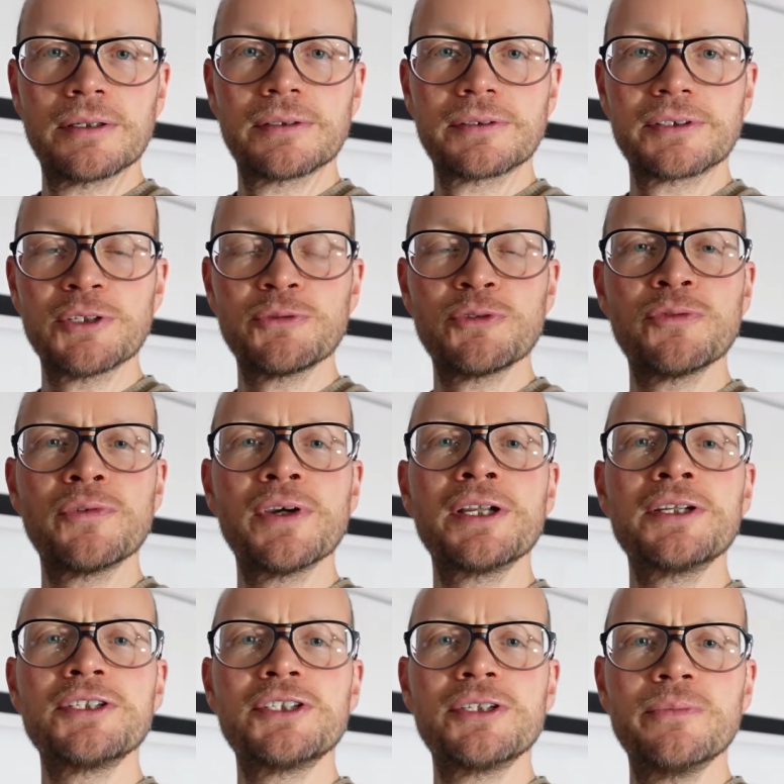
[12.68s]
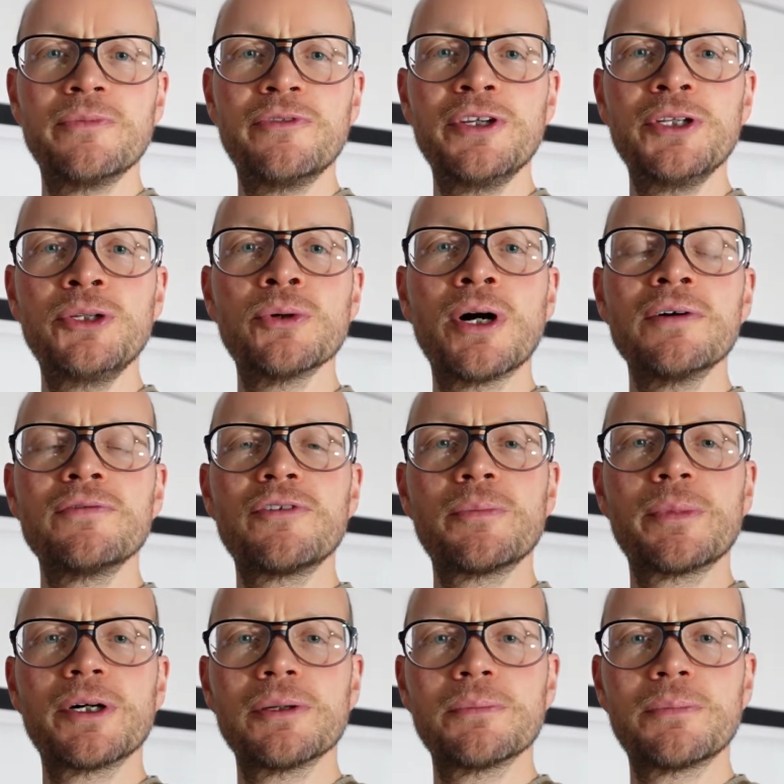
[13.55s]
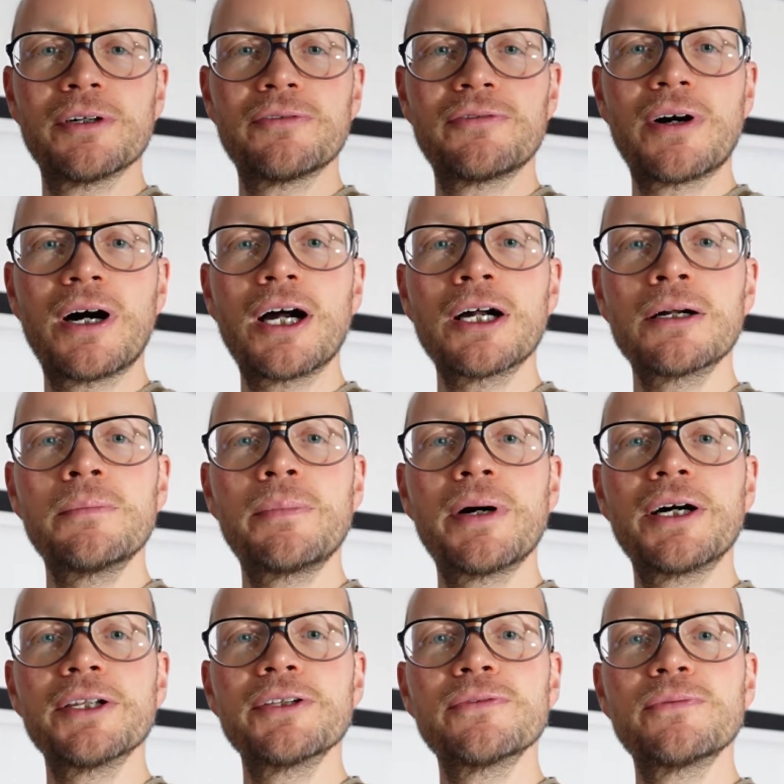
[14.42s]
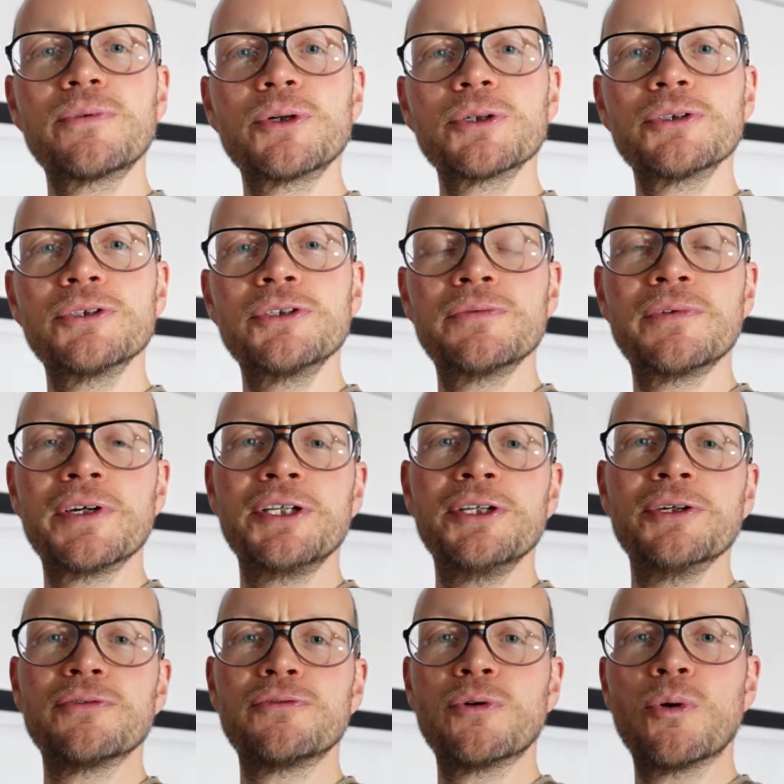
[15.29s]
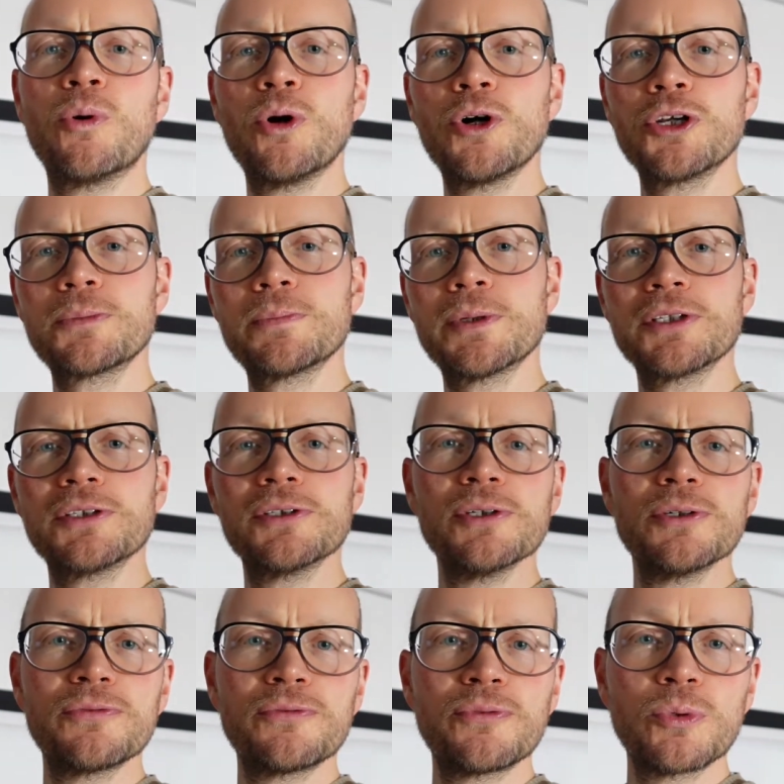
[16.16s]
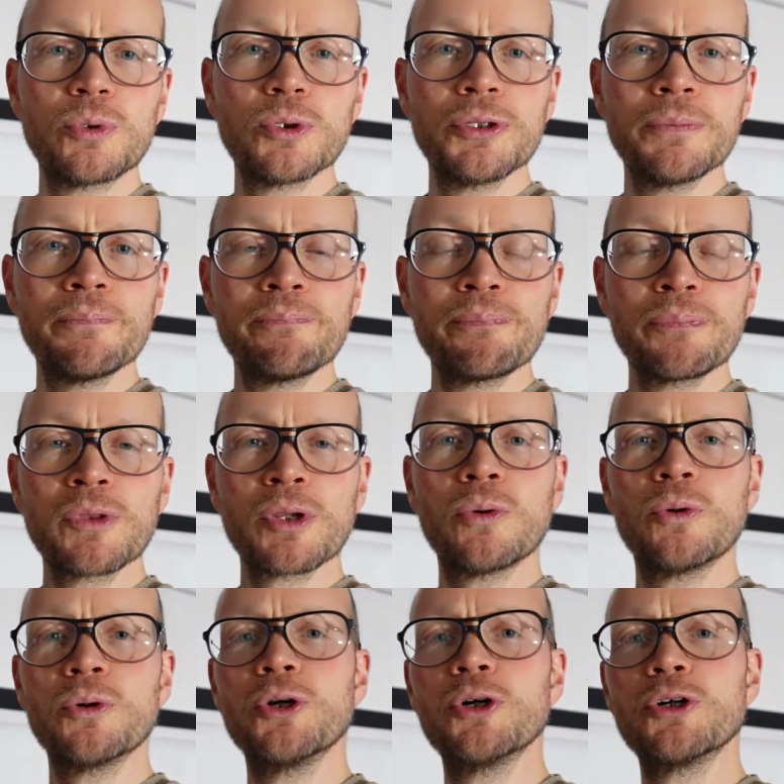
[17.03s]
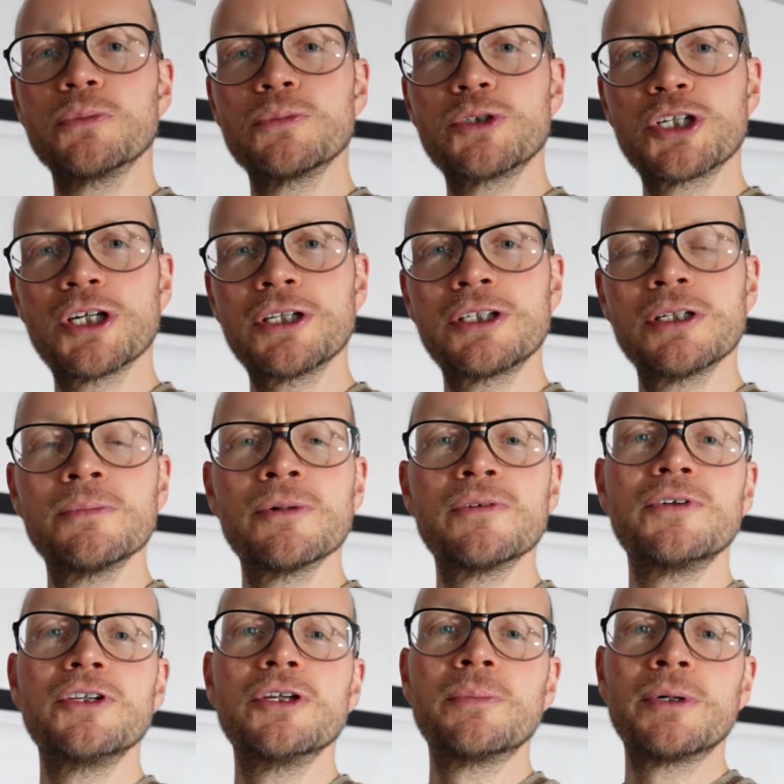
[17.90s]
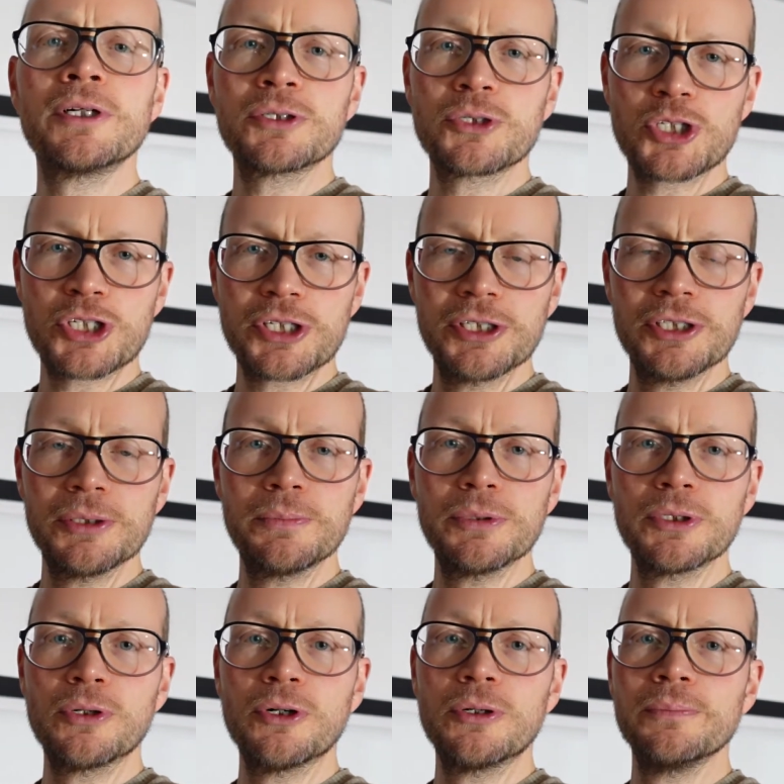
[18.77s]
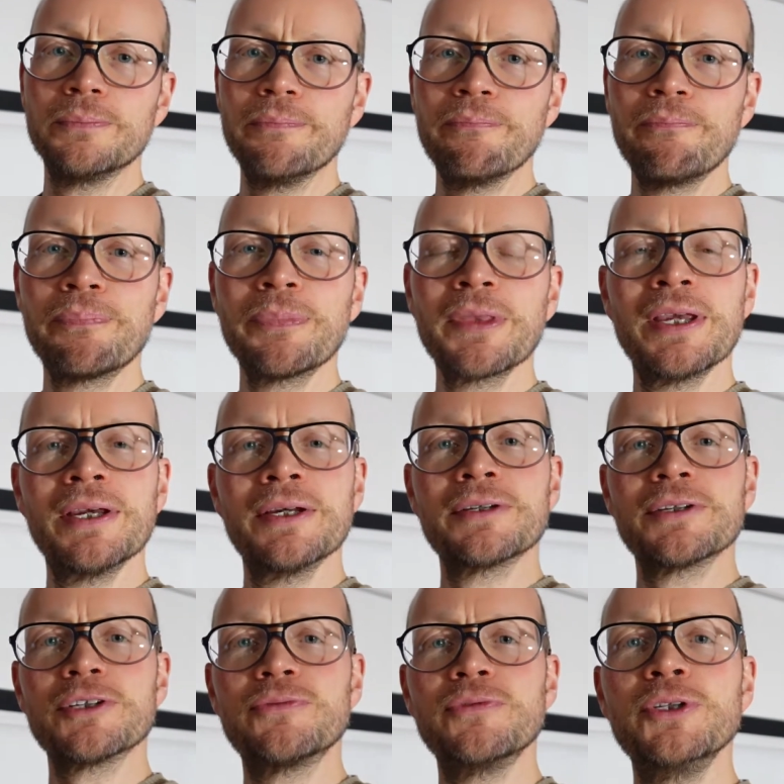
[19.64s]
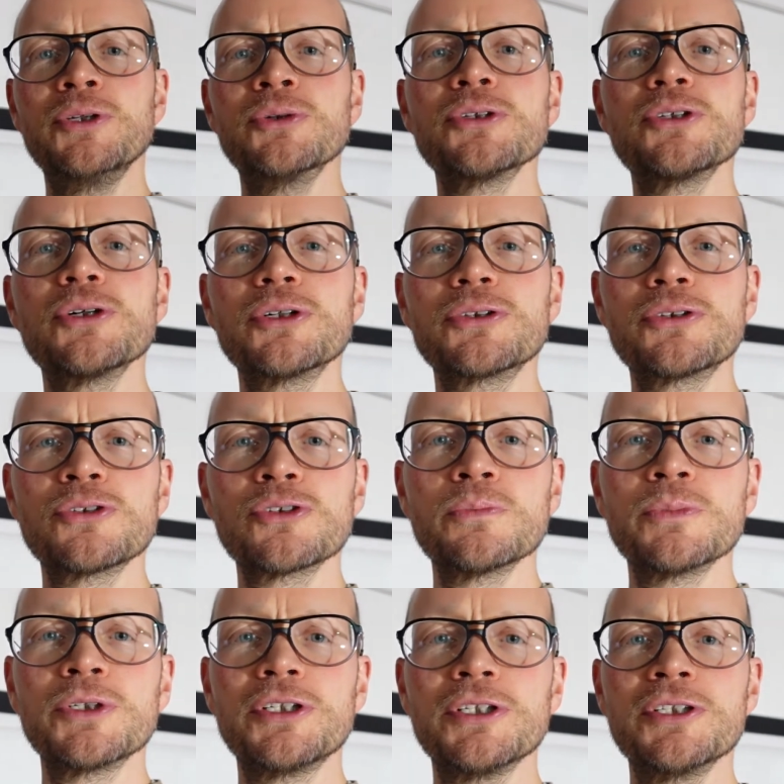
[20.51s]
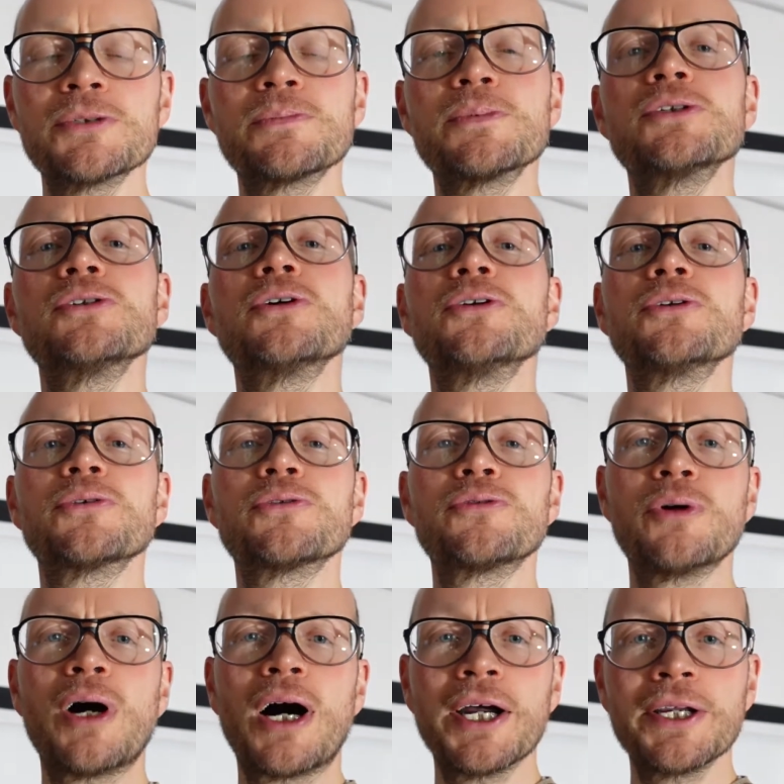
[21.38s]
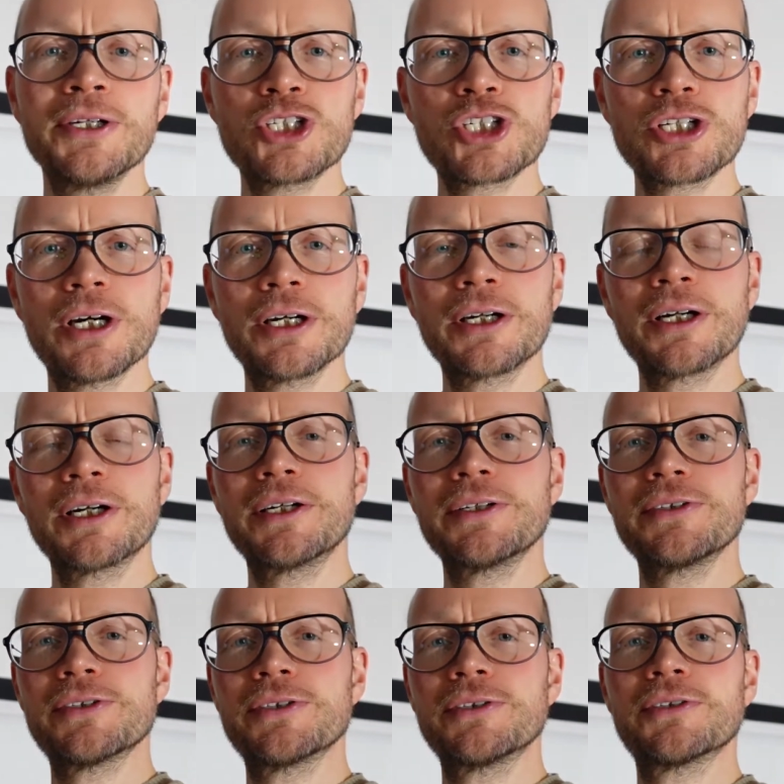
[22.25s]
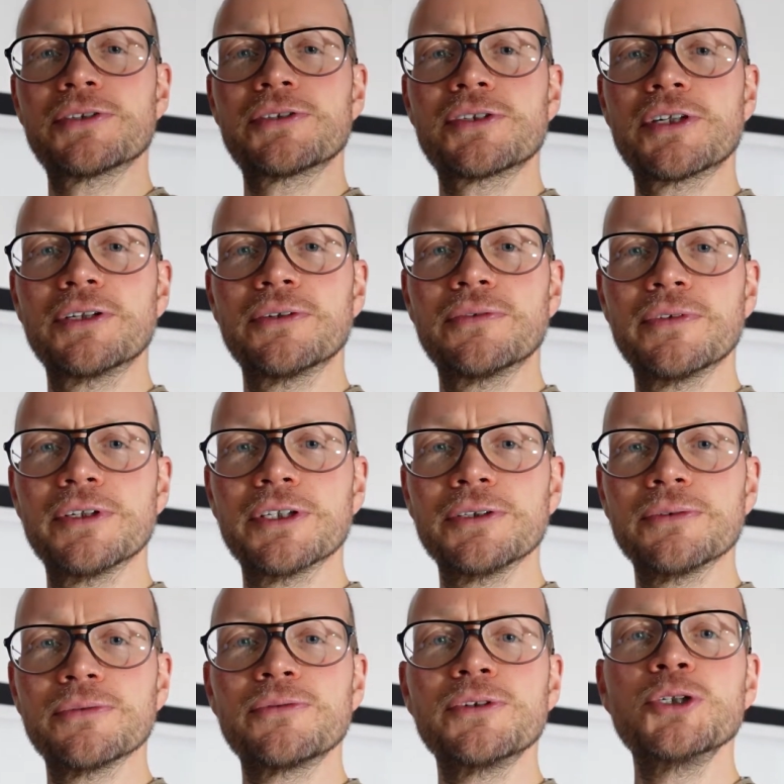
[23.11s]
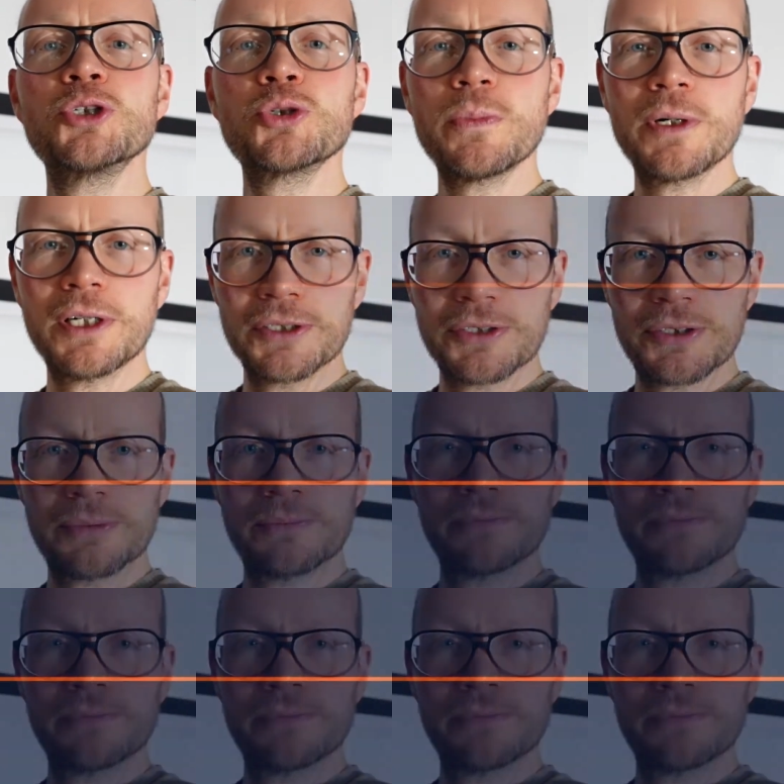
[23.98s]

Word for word: Dafür werde ich im Video einfach mal ein paar Fragen beantworten, die wir hier vor Ort per Telefon oder auch im Chat immer wieder mal gestellt bekommen. Das Video sollte somit insbesondere für Einsteiger ganz interessant werden. Viel Spaß!